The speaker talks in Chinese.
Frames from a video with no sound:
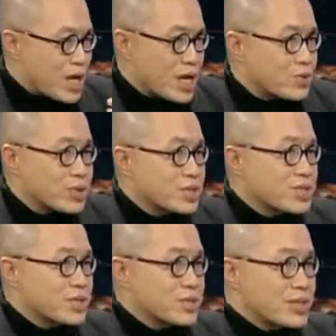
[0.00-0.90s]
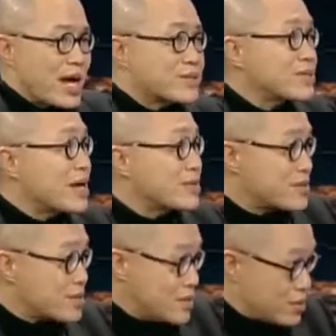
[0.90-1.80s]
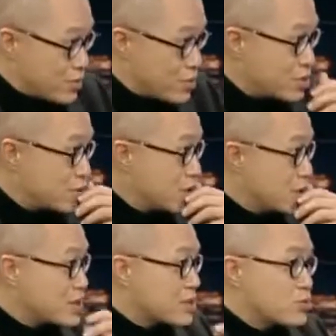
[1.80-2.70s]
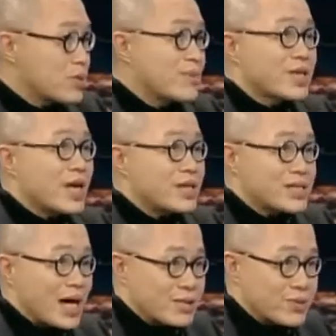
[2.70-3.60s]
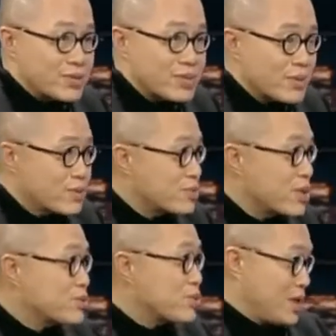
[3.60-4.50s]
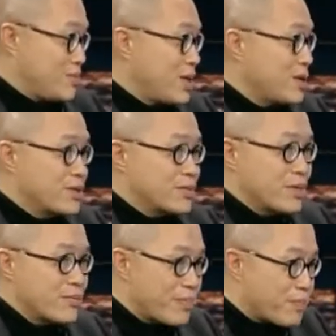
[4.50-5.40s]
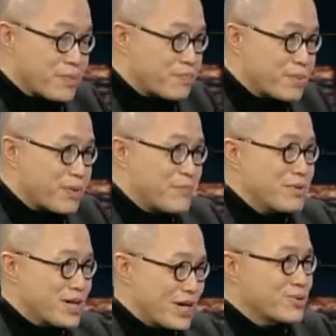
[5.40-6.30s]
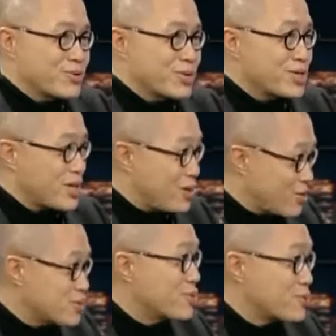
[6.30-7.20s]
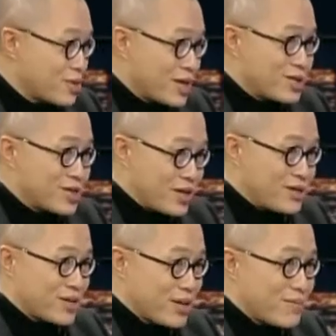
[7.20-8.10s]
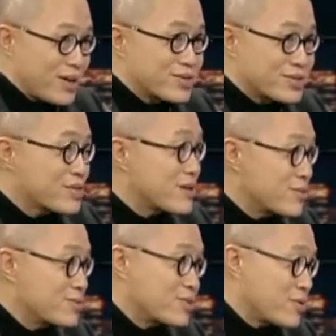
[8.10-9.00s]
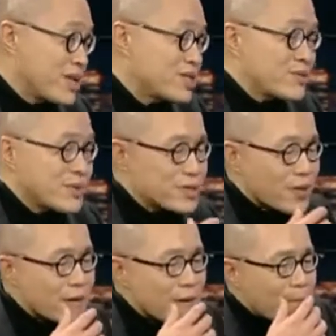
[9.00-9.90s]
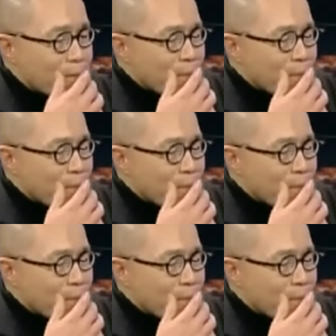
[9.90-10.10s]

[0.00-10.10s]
大家觉得是大自然的赐予，是最没有代价的东西嘛，对不对？水嘛，你不不可不可能有人说谁拥有水，谁谁没有资格拥有水，没这回事儿。